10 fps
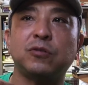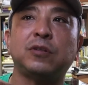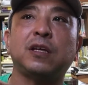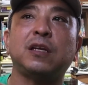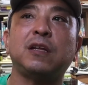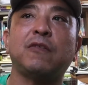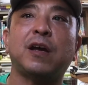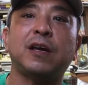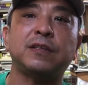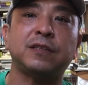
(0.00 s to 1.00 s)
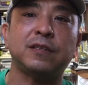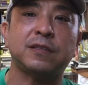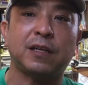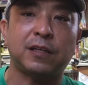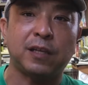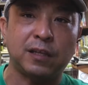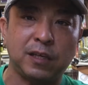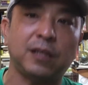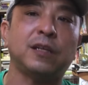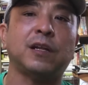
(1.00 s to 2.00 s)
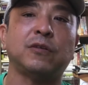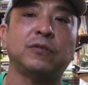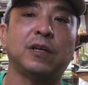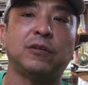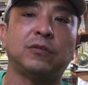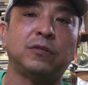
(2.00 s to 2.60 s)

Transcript: 終的には排泄されて消えてなくなるっ